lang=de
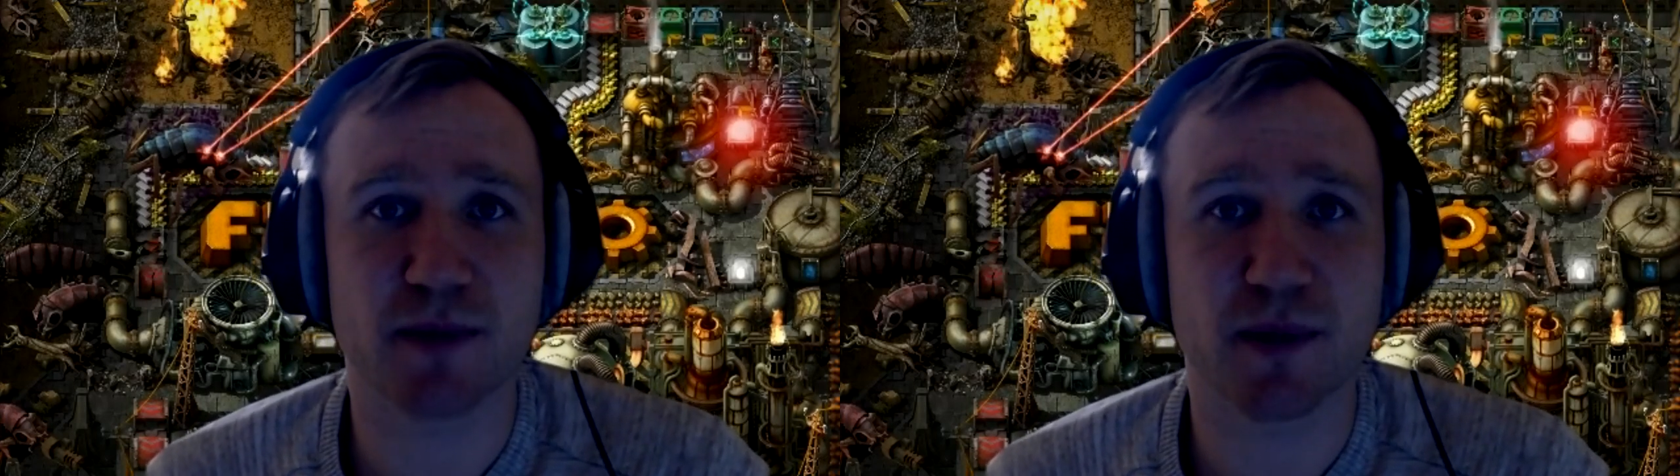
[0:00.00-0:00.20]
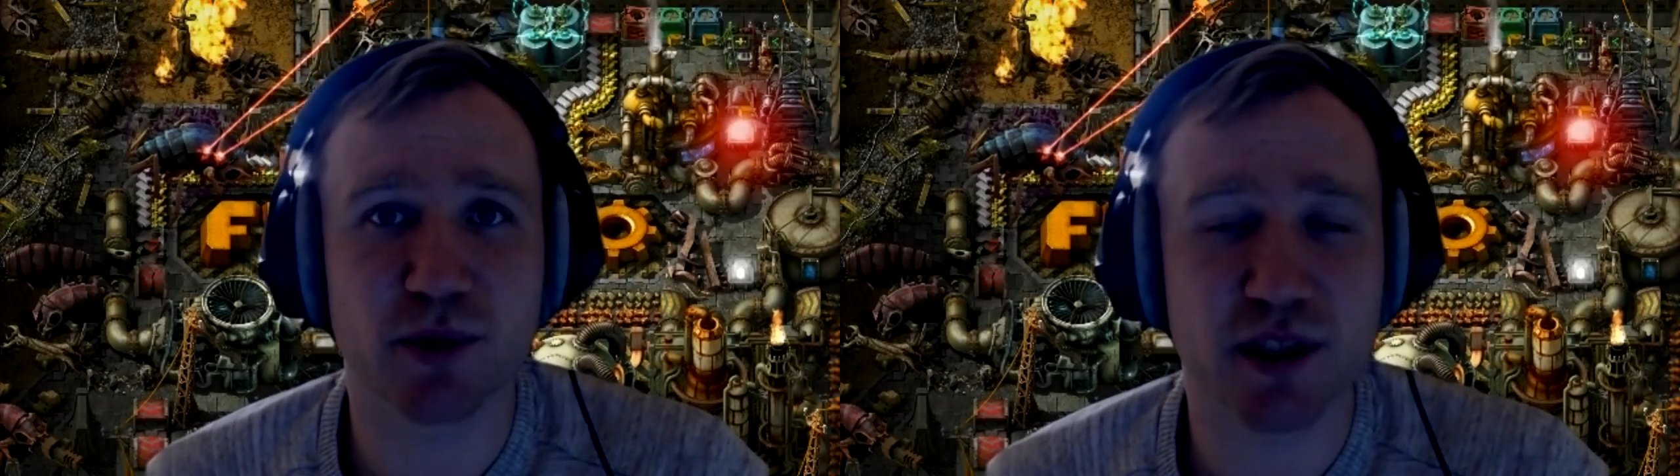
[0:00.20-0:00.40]

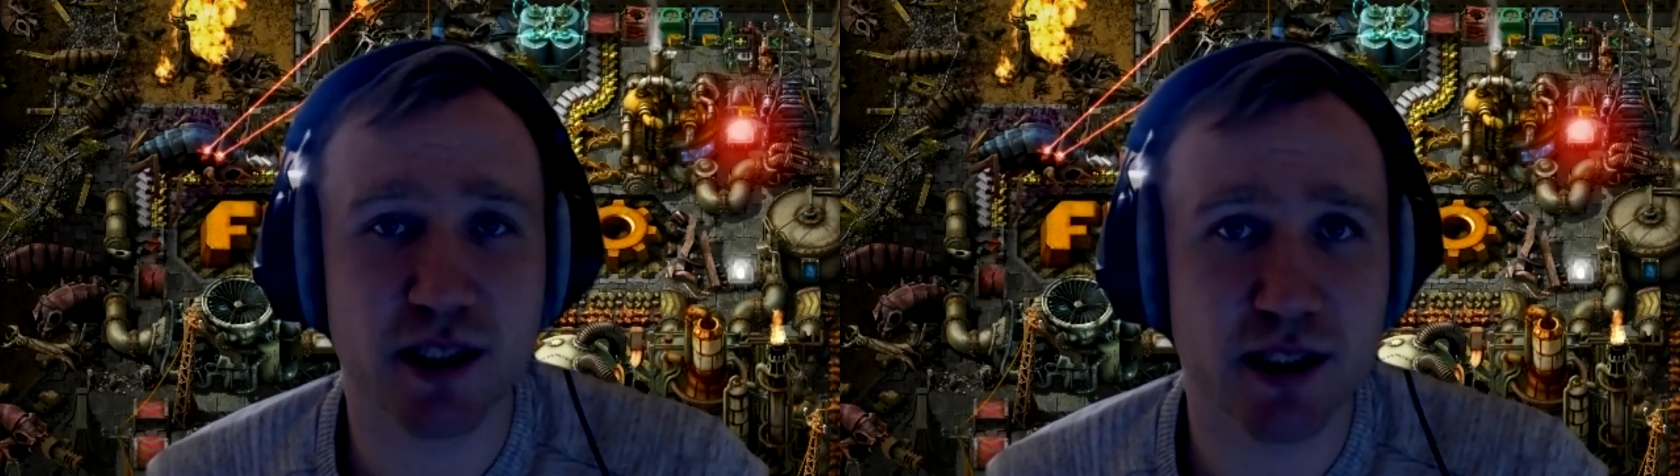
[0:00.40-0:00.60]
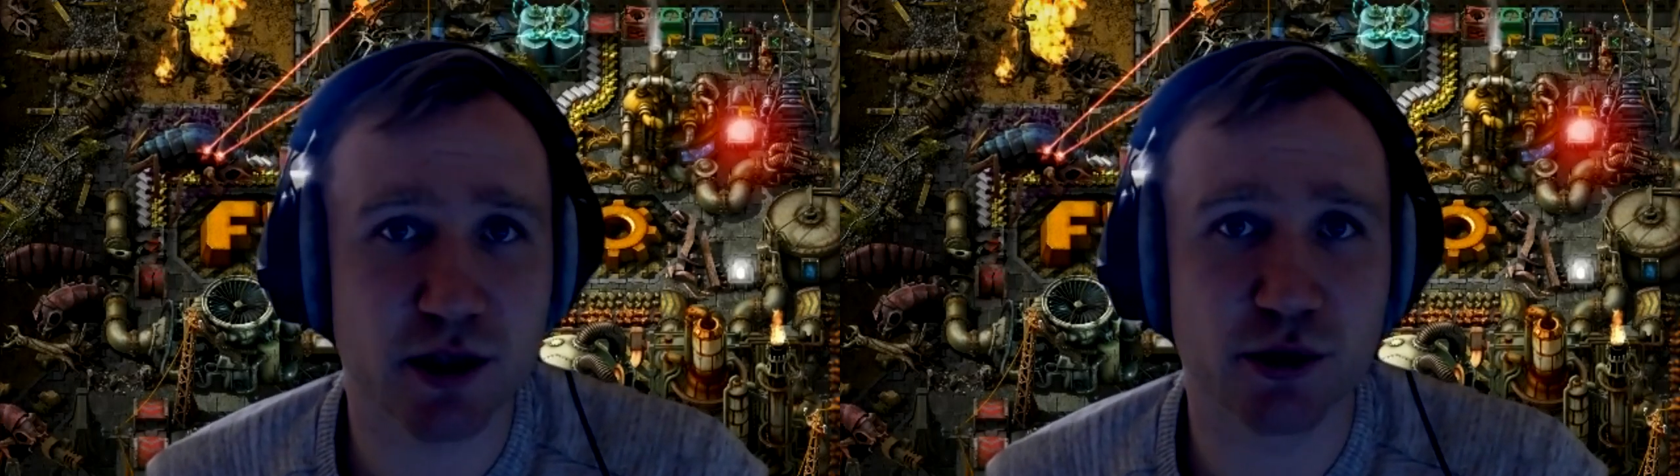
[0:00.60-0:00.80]
er muss die
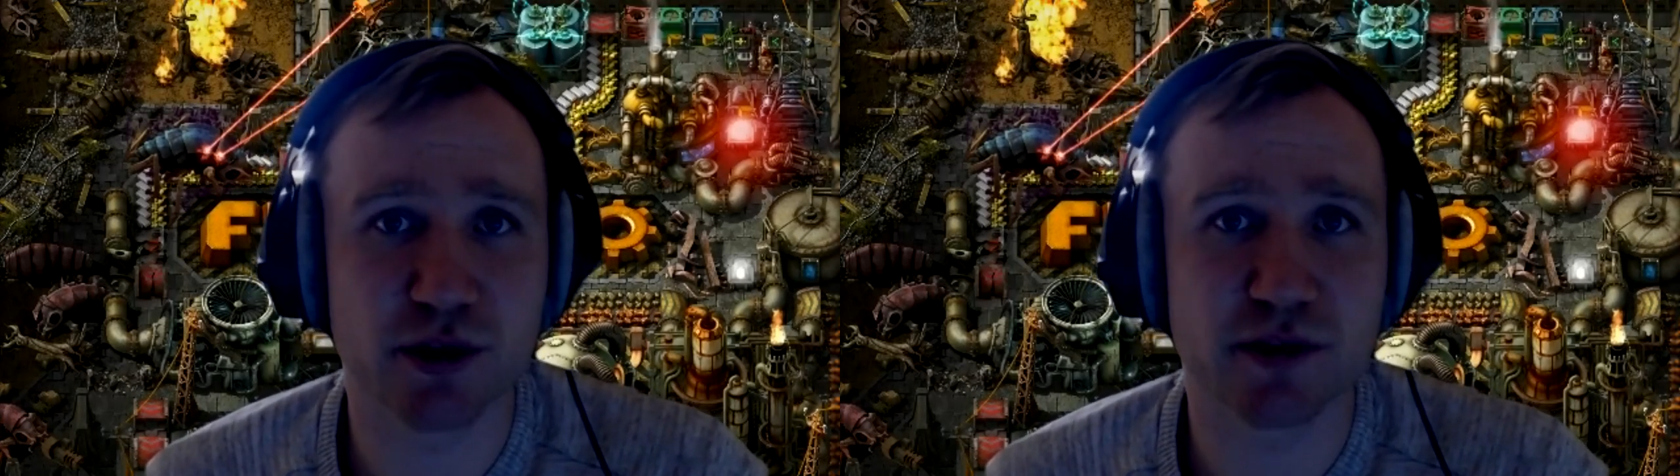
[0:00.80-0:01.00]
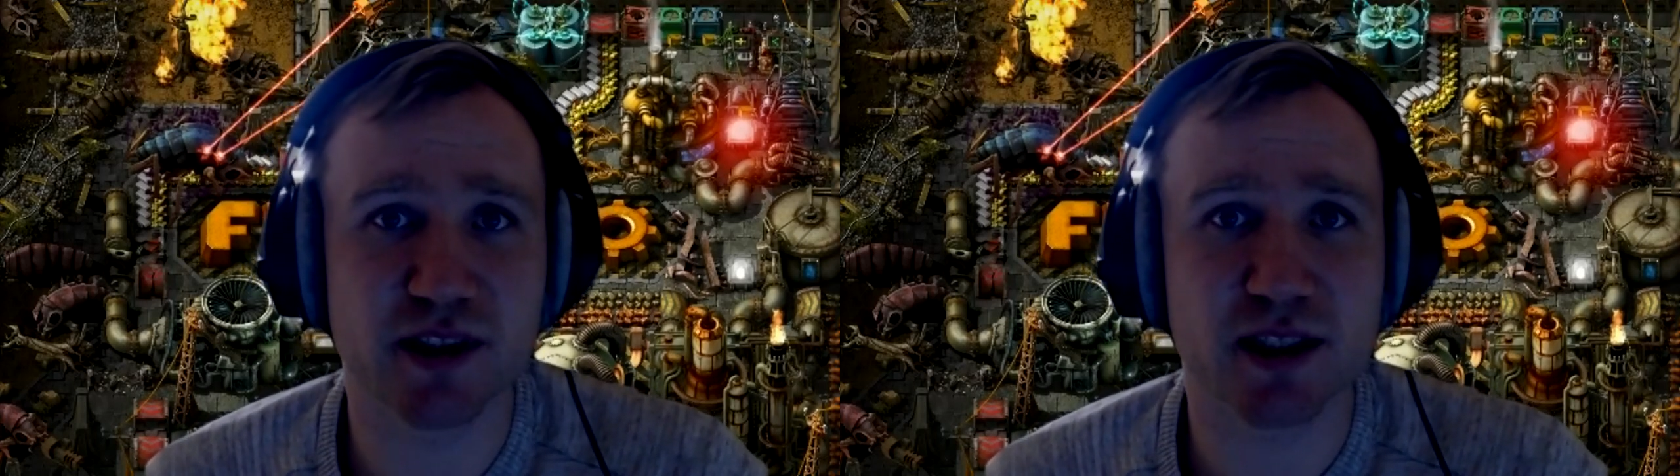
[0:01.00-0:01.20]

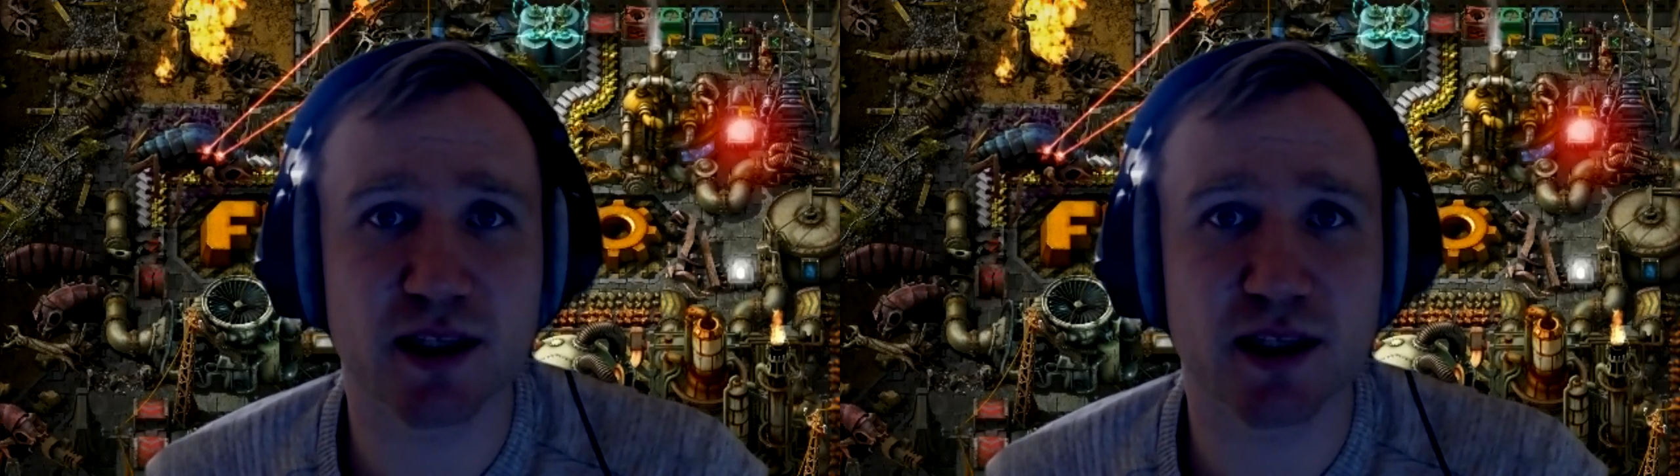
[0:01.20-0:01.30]
Hintergründe wissen,